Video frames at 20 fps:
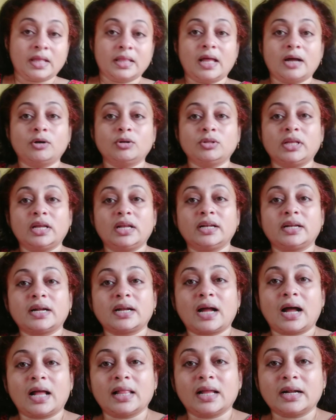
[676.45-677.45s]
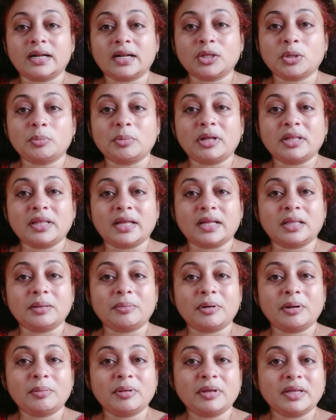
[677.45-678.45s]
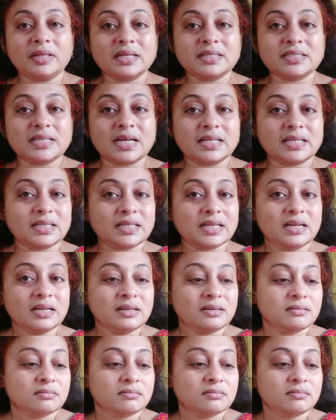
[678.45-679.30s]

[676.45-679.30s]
দেখো তেলটার কালারটা তোমরা দেখতে পারবে কিনা জানি না